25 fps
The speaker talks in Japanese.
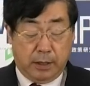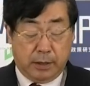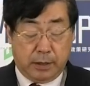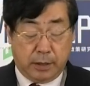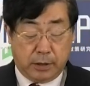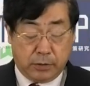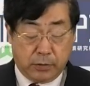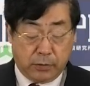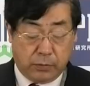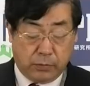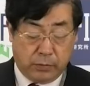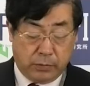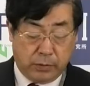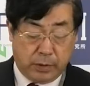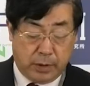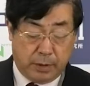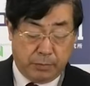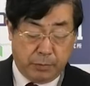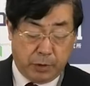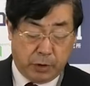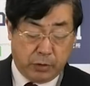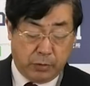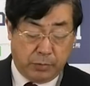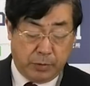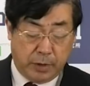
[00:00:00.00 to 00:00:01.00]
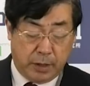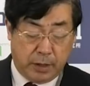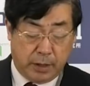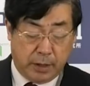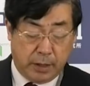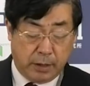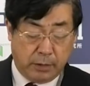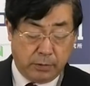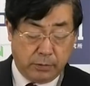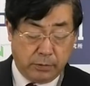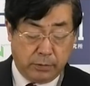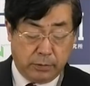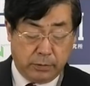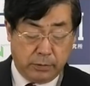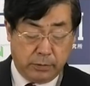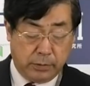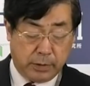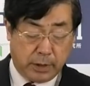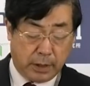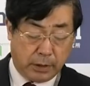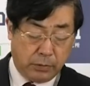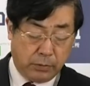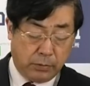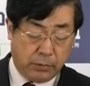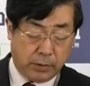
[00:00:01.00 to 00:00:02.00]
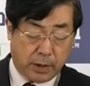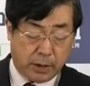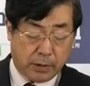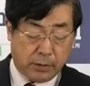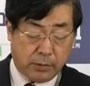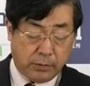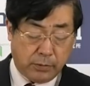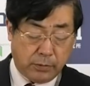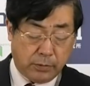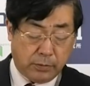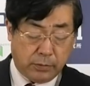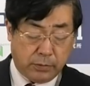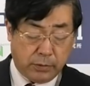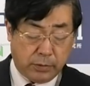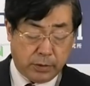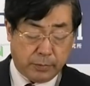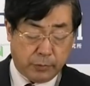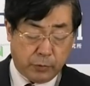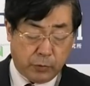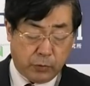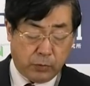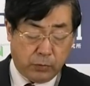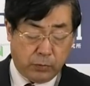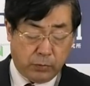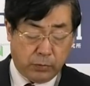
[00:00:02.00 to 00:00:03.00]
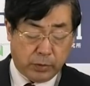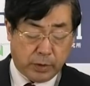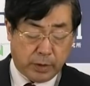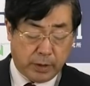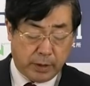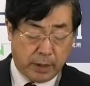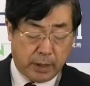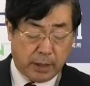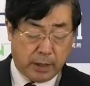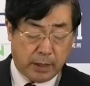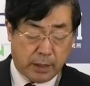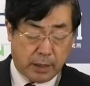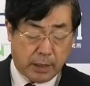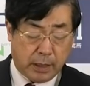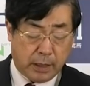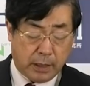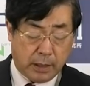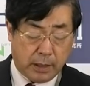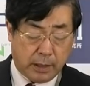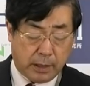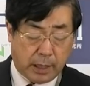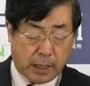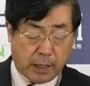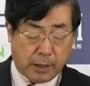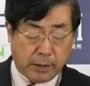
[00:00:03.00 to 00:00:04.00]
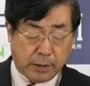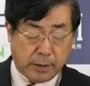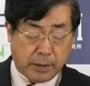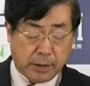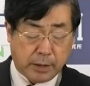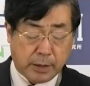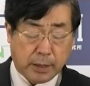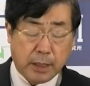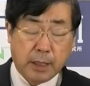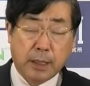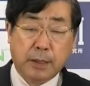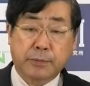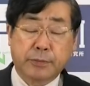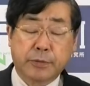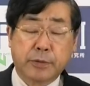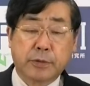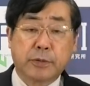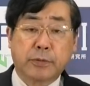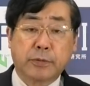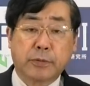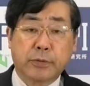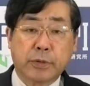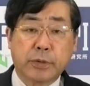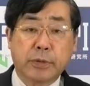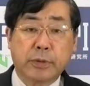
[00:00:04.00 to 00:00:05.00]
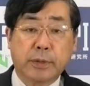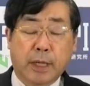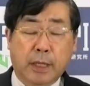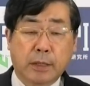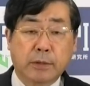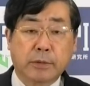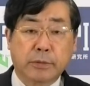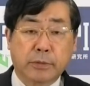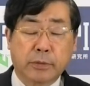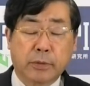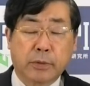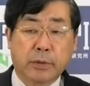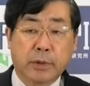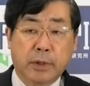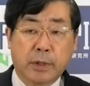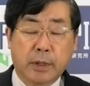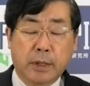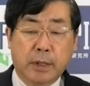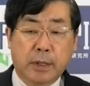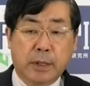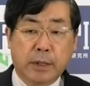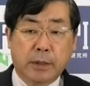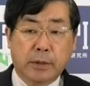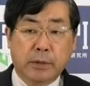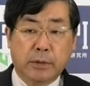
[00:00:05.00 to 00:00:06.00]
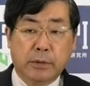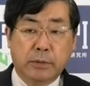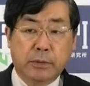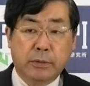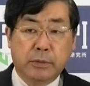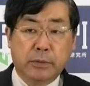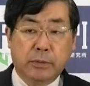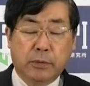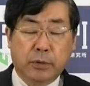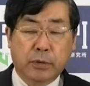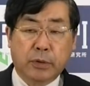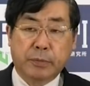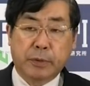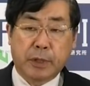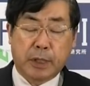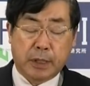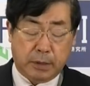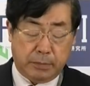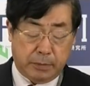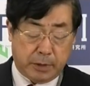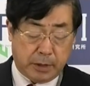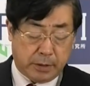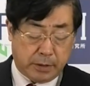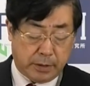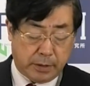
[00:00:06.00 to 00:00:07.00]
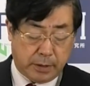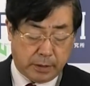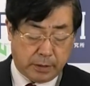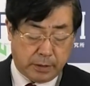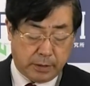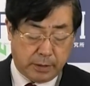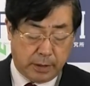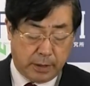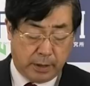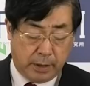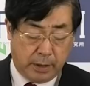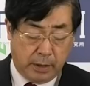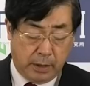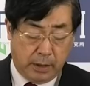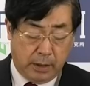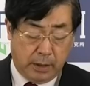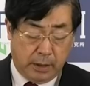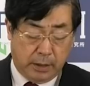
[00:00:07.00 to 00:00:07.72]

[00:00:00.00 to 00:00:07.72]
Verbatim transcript: で、そこで認められるかどうかということにも大きなハンディが普通の人にあると。いうこともありますしですね。